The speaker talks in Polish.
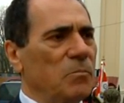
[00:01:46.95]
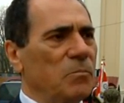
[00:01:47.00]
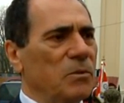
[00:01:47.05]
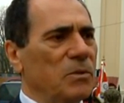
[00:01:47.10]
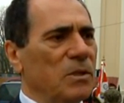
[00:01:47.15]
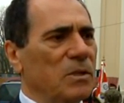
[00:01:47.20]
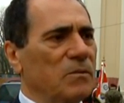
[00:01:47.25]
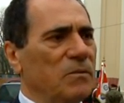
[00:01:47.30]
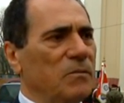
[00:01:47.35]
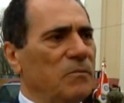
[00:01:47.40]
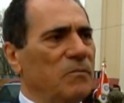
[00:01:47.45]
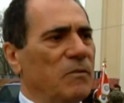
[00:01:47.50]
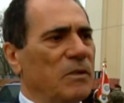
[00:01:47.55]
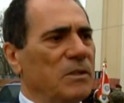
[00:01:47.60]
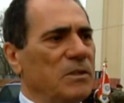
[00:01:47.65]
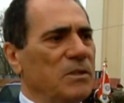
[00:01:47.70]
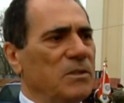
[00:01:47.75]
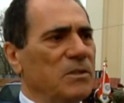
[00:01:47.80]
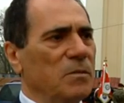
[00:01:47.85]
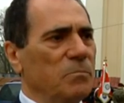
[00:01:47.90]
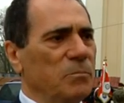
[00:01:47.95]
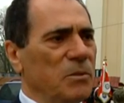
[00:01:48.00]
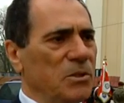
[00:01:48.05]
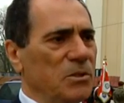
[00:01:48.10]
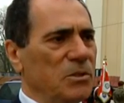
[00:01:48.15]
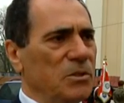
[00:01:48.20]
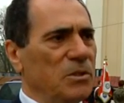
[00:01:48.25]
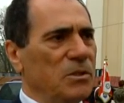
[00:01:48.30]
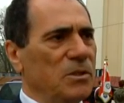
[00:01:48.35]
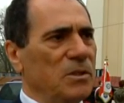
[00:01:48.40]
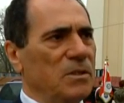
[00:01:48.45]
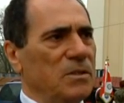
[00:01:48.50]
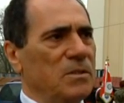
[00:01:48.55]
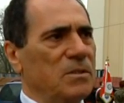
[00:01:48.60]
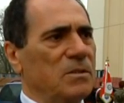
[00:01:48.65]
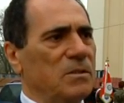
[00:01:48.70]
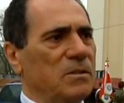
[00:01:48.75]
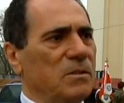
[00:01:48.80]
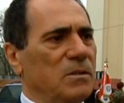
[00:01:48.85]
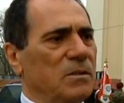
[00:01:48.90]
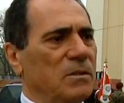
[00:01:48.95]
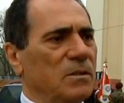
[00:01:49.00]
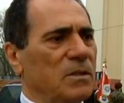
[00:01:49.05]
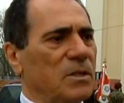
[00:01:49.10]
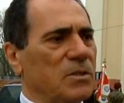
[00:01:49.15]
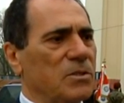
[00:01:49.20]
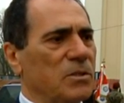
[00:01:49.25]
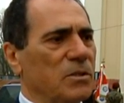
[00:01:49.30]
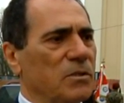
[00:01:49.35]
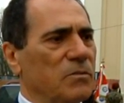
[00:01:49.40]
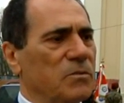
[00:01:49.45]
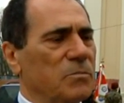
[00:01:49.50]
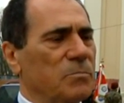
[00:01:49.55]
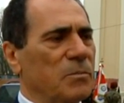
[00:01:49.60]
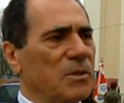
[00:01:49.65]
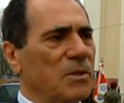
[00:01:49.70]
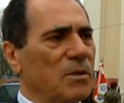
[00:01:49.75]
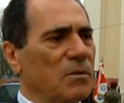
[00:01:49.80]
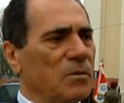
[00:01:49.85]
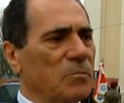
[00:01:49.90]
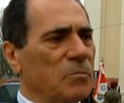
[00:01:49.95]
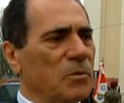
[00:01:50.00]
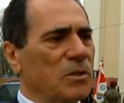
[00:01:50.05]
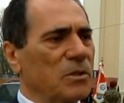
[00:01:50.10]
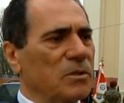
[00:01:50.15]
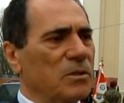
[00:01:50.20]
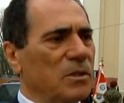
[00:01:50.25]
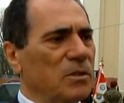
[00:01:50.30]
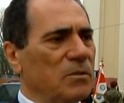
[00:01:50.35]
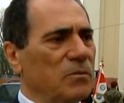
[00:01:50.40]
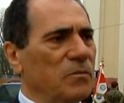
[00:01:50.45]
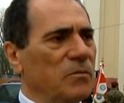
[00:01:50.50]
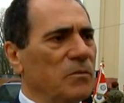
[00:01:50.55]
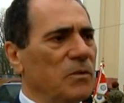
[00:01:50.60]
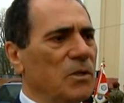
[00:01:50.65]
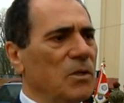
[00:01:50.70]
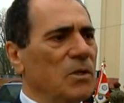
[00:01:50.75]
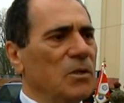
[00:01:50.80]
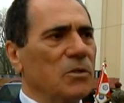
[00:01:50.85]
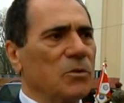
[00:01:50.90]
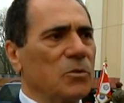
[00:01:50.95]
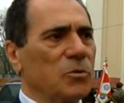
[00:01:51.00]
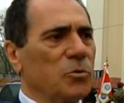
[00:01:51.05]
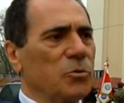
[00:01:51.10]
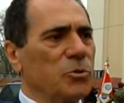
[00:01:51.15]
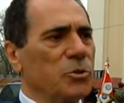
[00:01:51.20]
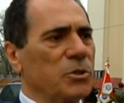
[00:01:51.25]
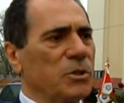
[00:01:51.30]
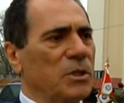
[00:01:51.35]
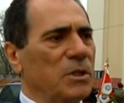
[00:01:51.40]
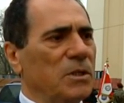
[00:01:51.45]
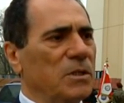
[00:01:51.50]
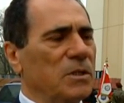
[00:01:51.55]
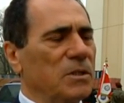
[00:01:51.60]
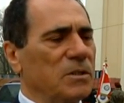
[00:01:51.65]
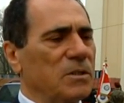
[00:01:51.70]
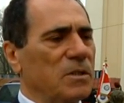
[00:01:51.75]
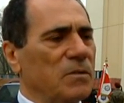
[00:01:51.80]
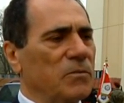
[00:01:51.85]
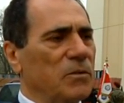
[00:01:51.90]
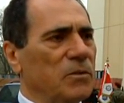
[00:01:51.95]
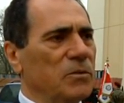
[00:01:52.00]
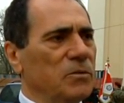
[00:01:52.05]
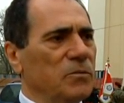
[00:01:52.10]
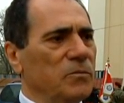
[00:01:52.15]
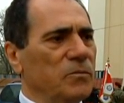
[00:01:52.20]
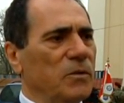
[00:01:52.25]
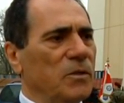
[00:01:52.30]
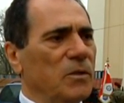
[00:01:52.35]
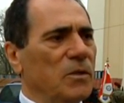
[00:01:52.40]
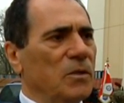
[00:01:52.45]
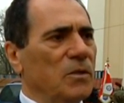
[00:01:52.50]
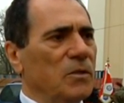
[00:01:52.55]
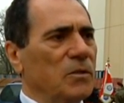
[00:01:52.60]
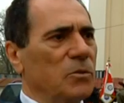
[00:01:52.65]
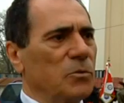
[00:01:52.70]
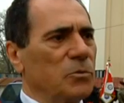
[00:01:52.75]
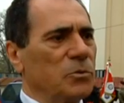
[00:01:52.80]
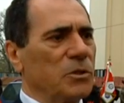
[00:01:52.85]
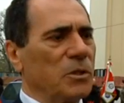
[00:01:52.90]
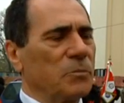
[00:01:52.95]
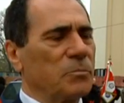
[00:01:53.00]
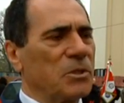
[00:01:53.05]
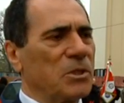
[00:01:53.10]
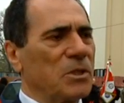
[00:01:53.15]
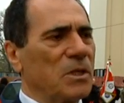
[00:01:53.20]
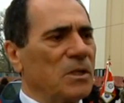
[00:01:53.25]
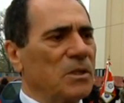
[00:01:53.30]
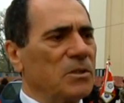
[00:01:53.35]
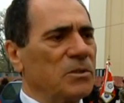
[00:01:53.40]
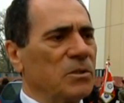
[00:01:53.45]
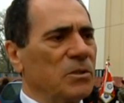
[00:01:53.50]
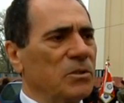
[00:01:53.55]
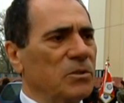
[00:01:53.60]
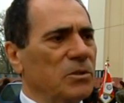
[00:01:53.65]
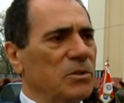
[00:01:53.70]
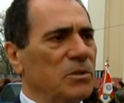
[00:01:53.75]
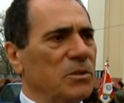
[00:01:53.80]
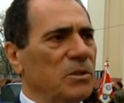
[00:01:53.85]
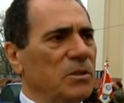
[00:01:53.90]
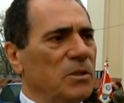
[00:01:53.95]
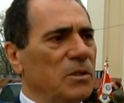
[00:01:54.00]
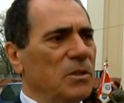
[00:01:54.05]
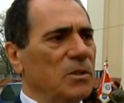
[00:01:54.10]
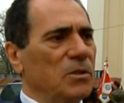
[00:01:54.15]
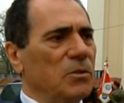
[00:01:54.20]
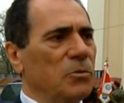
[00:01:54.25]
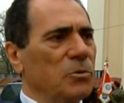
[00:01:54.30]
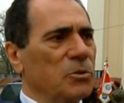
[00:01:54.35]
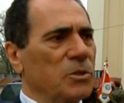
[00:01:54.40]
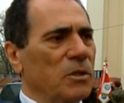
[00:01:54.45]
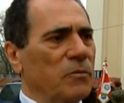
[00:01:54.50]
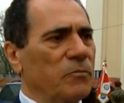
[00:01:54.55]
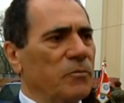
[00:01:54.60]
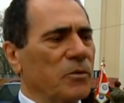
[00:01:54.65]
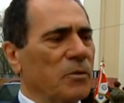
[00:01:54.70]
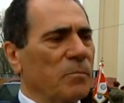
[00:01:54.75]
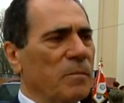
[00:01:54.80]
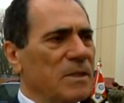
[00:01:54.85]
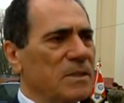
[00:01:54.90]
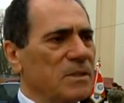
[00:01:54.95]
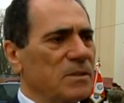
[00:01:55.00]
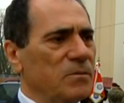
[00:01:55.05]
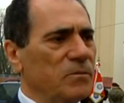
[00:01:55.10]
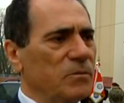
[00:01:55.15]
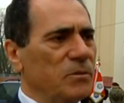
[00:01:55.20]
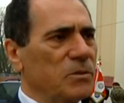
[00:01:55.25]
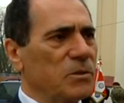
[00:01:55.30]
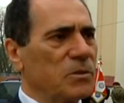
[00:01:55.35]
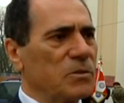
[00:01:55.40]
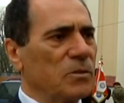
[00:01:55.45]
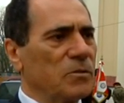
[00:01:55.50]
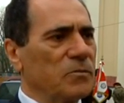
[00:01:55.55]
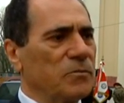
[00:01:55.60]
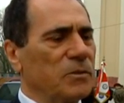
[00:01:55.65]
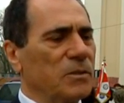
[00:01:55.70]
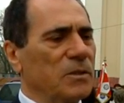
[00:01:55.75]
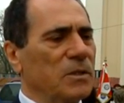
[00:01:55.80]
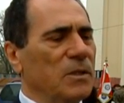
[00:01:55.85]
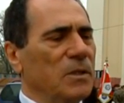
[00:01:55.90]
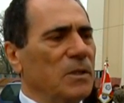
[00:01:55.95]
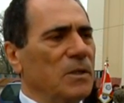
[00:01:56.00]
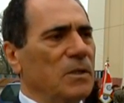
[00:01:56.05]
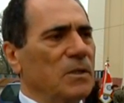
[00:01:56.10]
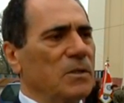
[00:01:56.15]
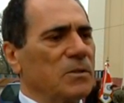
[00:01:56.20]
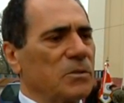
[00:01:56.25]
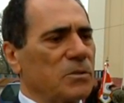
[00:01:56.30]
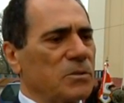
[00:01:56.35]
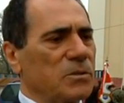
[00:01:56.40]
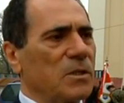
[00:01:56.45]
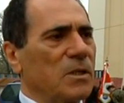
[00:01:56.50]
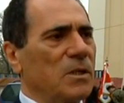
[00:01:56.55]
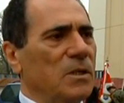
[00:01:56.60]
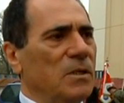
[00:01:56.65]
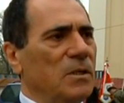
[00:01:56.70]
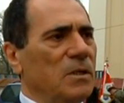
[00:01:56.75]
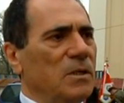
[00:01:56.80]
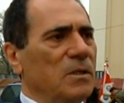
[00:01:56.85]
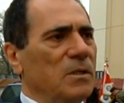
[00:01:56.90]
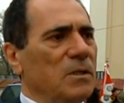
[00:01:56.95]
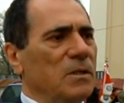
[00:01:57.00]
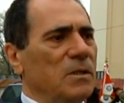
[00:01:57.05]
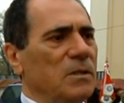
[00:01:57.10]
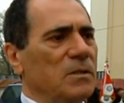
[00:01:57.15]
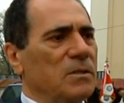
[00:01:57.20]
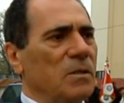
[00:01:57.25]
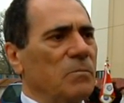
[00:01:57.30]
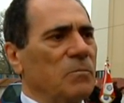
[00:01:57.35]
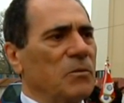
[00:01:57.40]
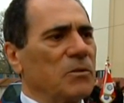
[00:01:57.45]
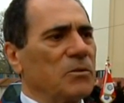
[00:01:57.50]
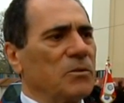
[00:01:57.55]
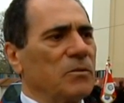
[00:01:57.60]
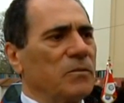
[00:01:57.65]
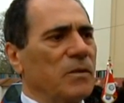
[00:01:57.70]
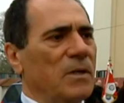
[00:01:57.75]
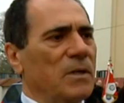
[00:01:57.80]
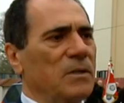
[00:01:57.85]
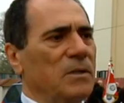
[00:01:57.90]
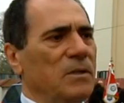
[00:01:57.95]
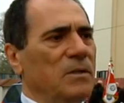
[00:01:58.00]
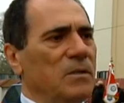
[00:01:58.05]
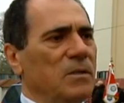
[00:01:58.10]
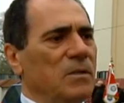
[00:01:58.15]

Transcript: Ponad 25 tysięcy naszych wspaniałych bohaterów różnych zawodów, różnych przynależności, różnych formacji wojskowych zostali e, zamordowani.